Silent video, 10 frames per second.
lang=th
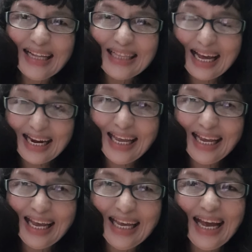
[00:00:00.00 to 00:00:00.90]
ตัดเอง
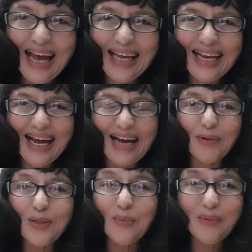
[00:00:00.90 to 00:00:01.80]
ง่าย ๆค่ะ
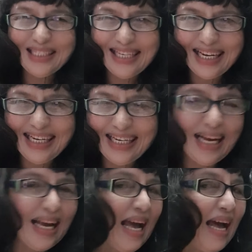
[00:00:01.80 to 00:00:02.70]
ไม่ต้องไปเสียเงิน
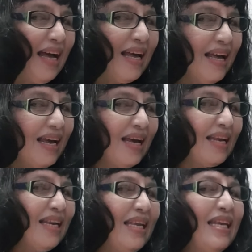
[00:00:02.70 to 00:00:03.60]
นะคะ
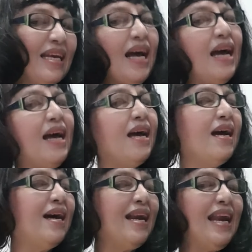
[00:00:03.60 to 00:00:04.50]
นี่ค่ะ
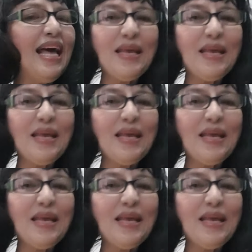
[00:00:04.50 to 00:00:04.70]
ไล่